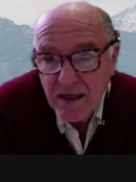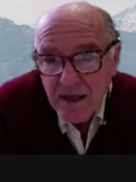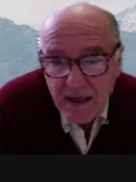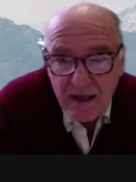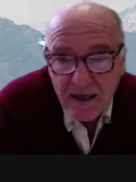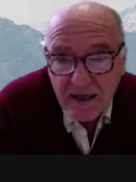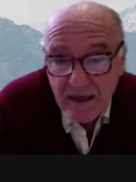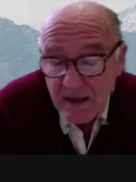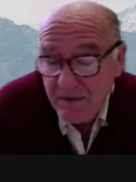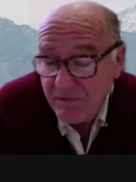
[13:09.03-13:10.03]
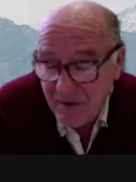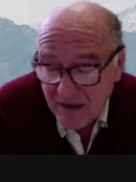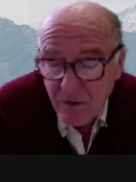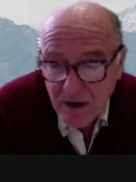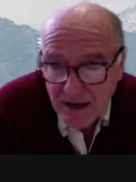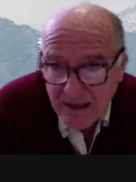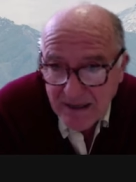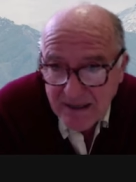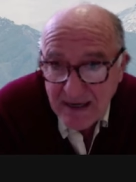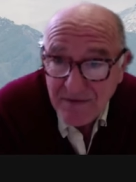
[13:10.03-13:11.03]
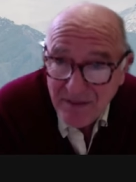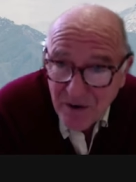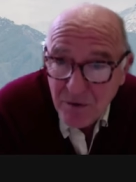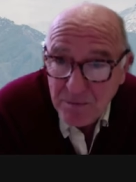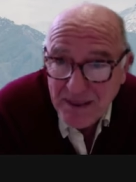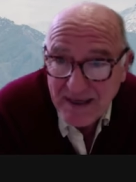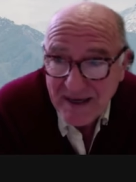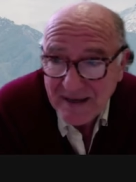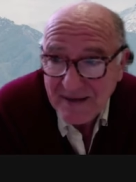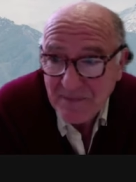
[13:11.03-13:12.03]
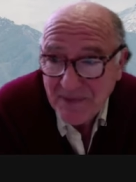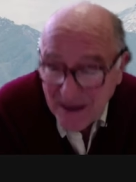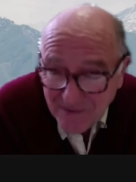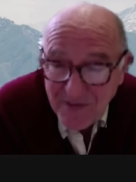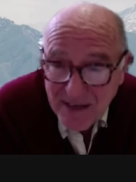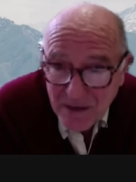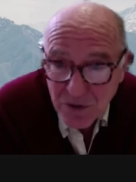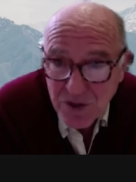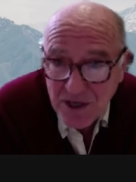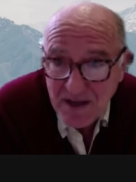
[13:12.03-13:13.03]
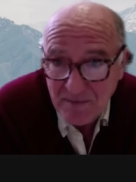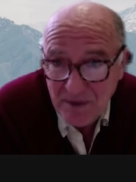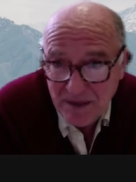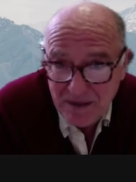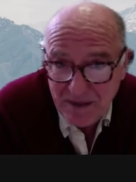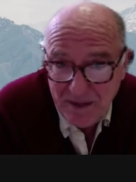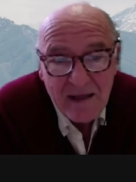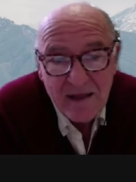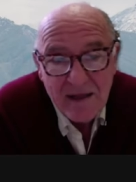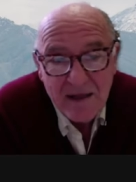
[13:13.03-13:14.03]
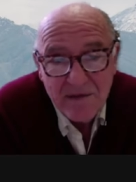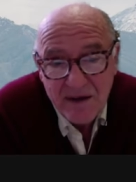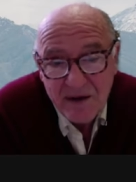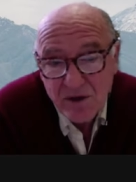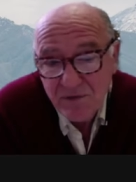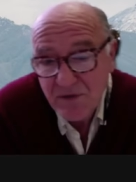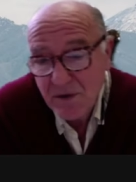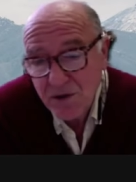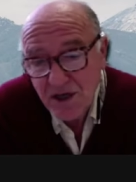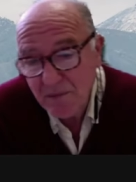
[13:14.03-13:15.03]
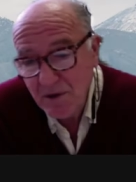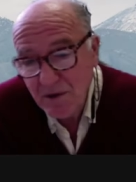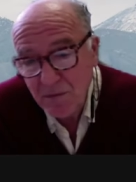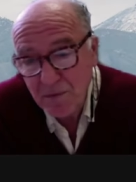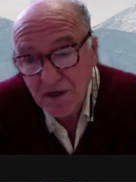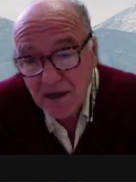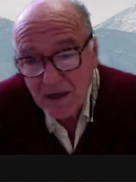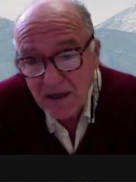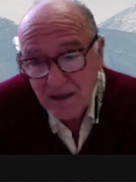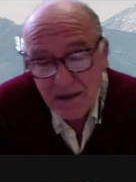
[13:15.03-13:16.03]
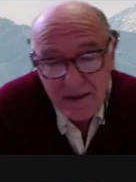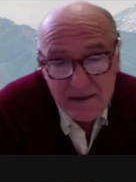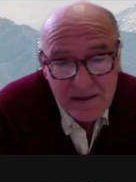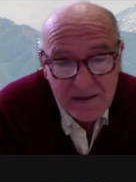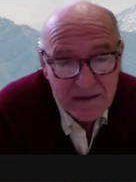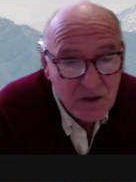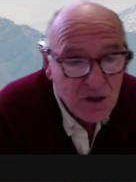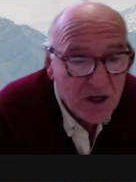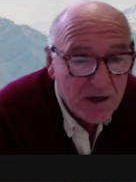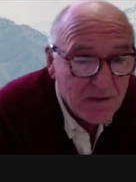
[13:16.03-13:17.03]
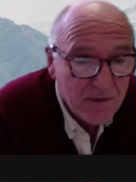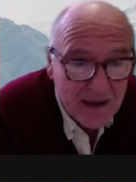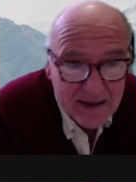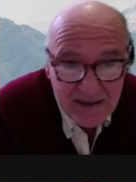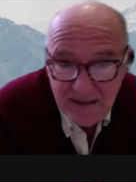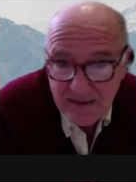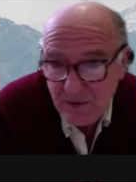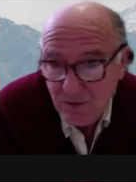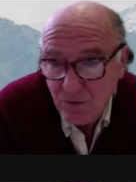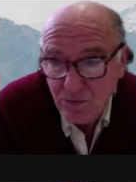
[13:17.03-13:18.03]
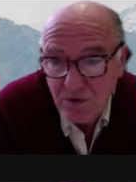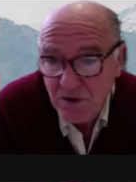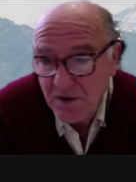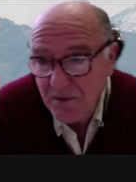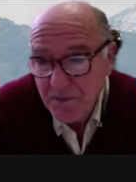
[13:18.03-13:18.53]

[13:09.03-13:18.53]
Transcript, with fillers: eh, che fanno analisi e le fanno per davvero seriamente. Eh, le fanno davvero seriamente perché eh, se ci arrivasse un,